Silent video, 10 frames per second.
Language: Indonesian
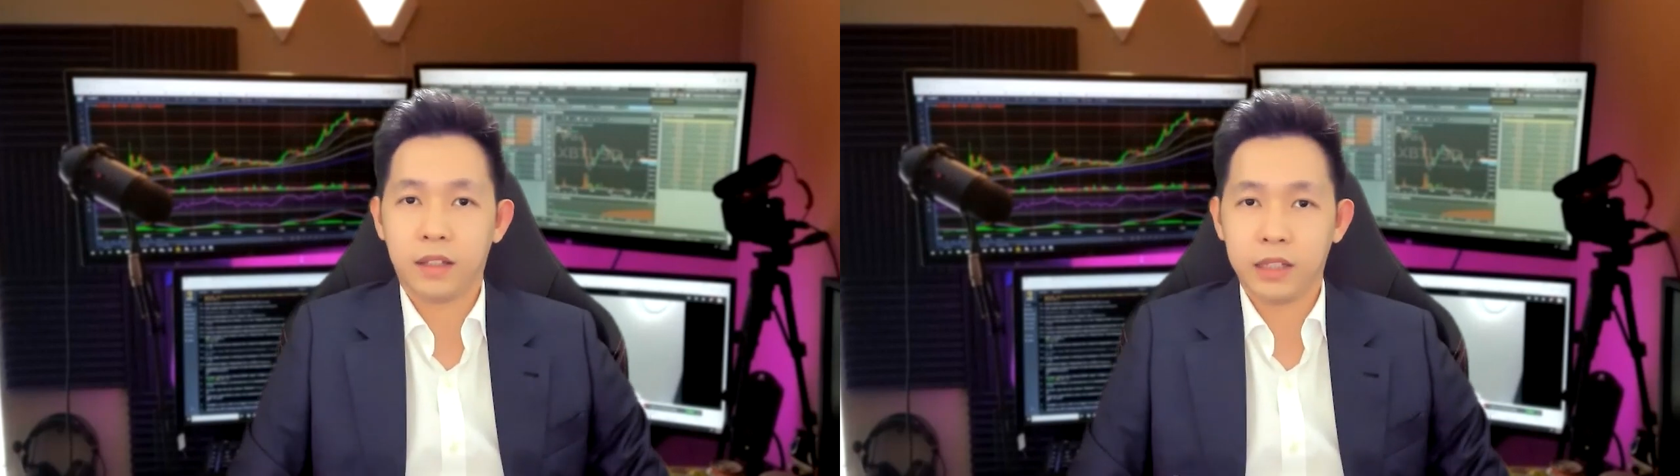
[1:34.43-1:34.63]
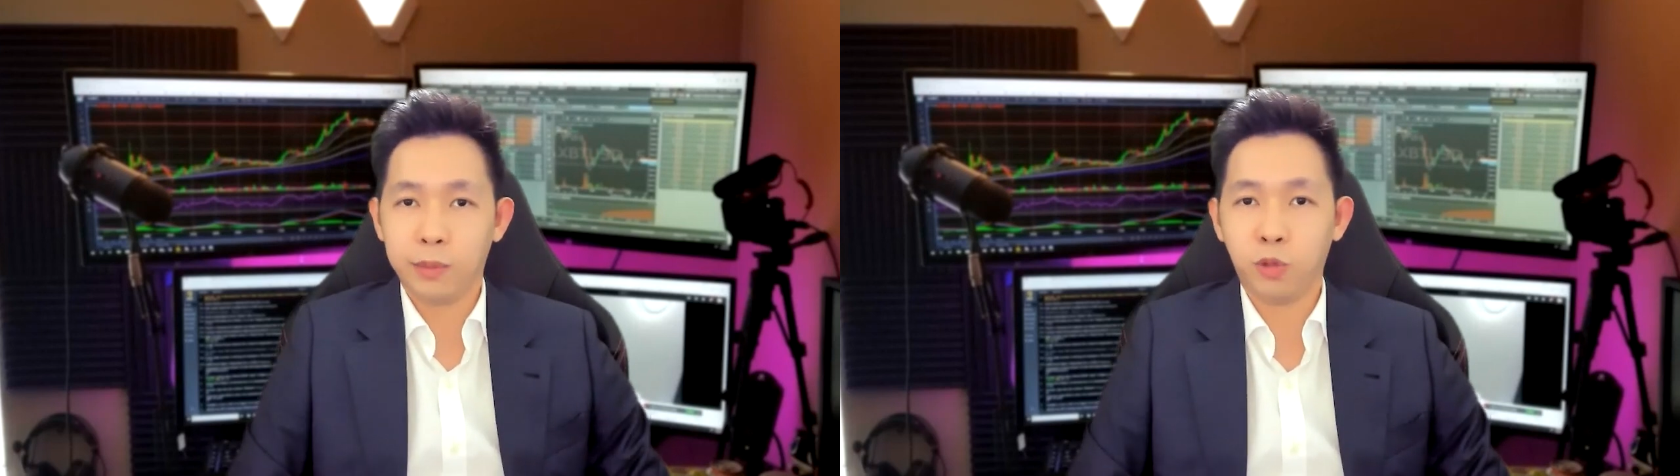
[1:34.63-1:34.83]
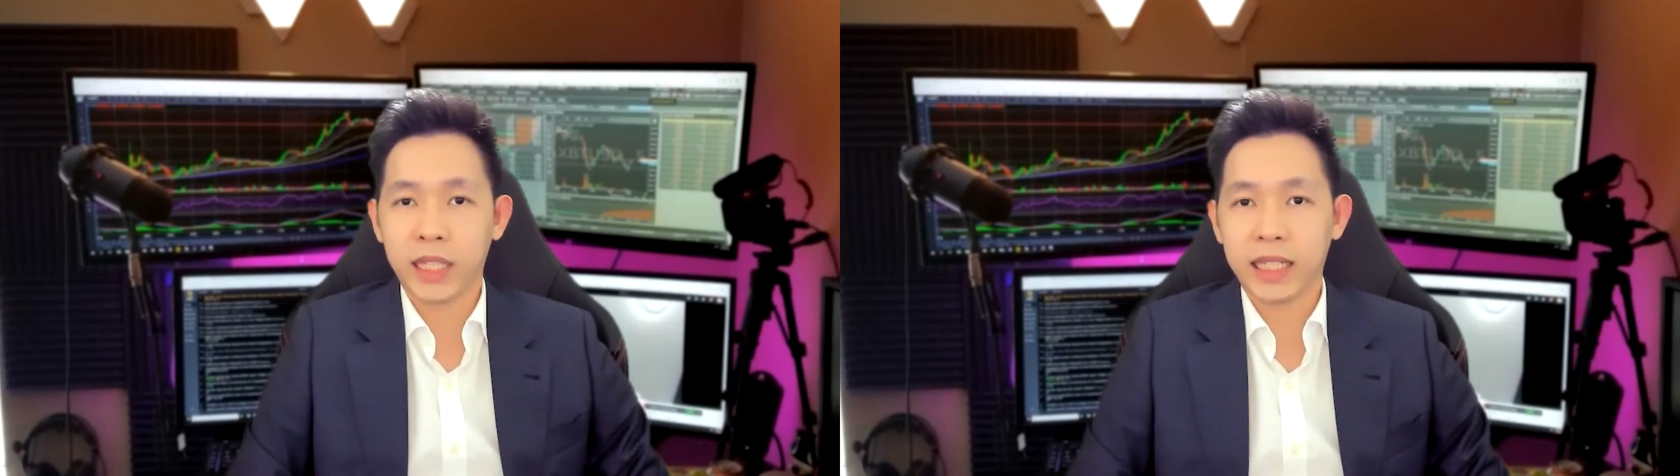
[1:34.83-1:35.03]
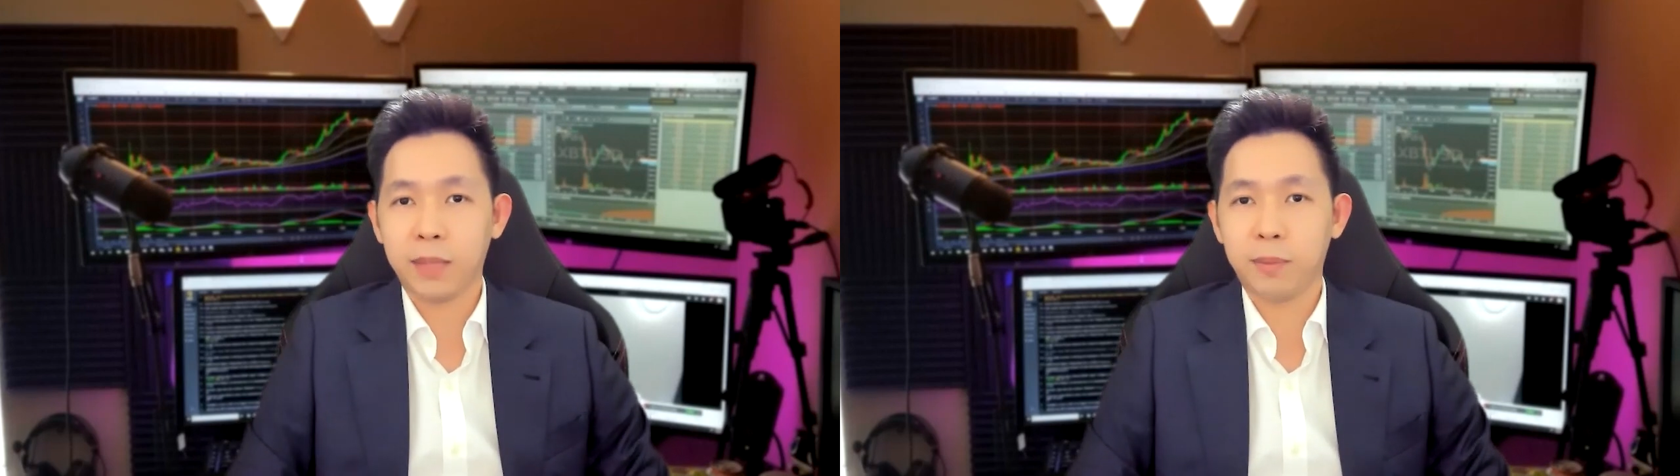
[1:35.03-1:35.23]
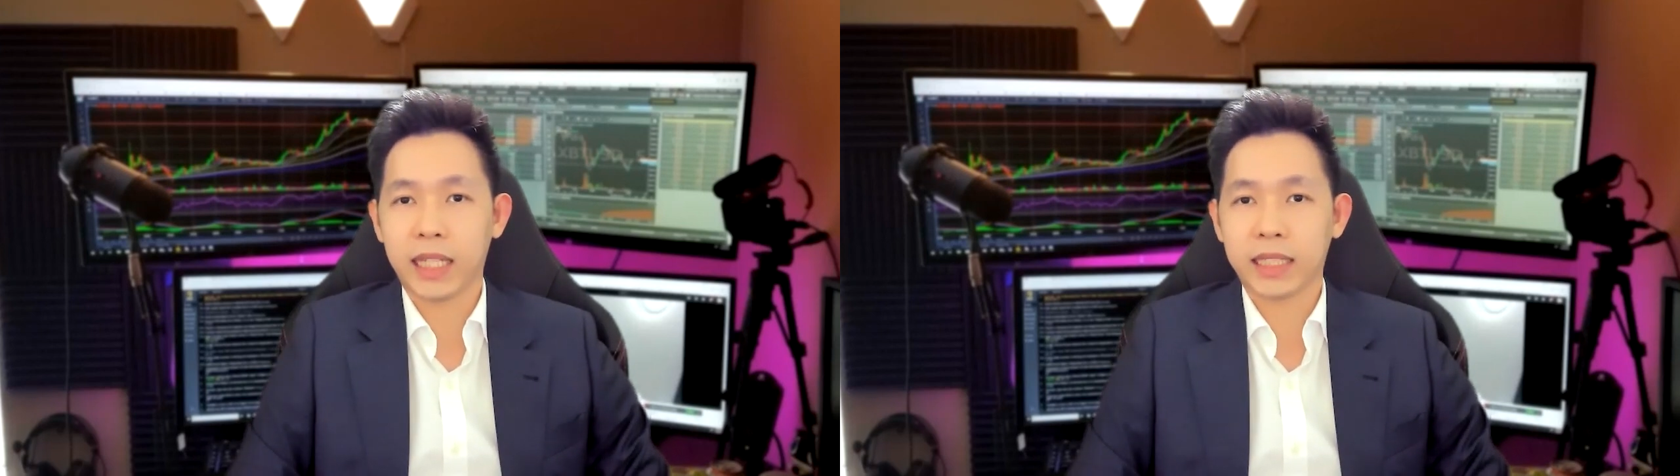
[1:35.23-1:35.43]
Di bulan
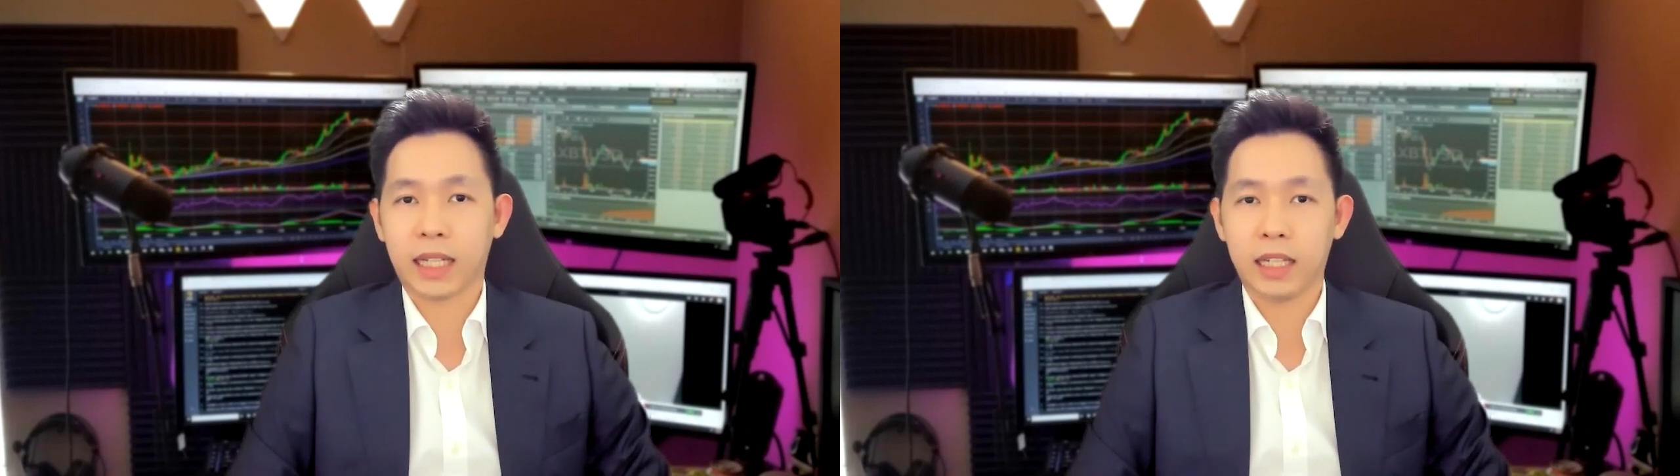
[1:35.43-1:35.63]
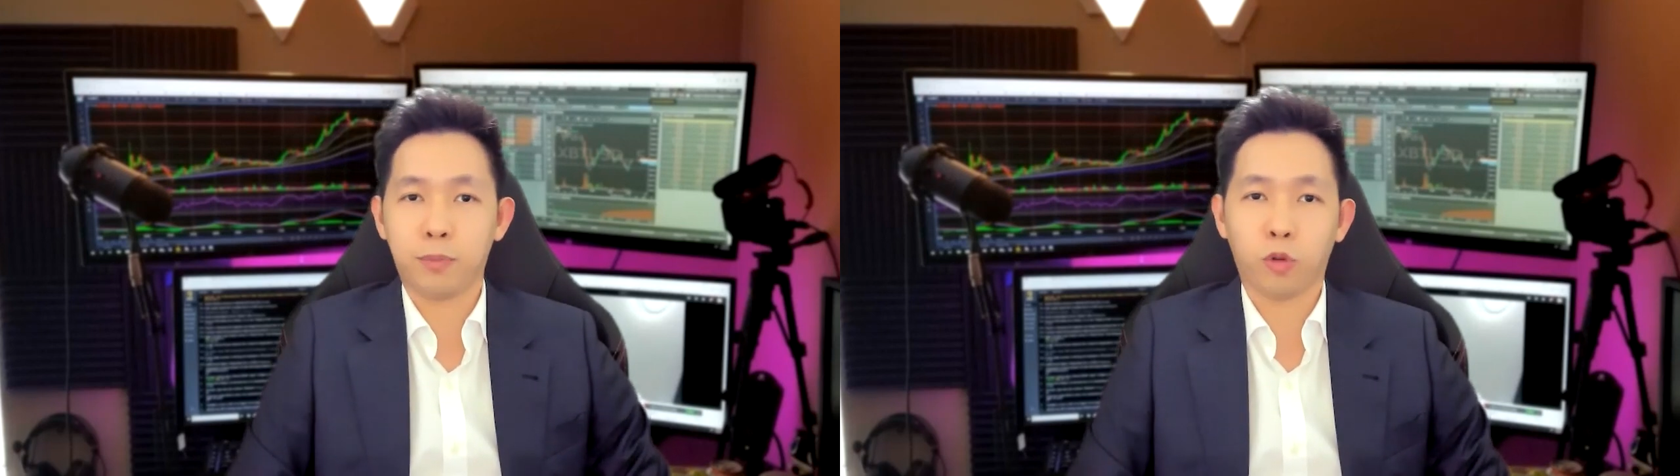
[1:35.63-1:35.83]
ini banyak sekali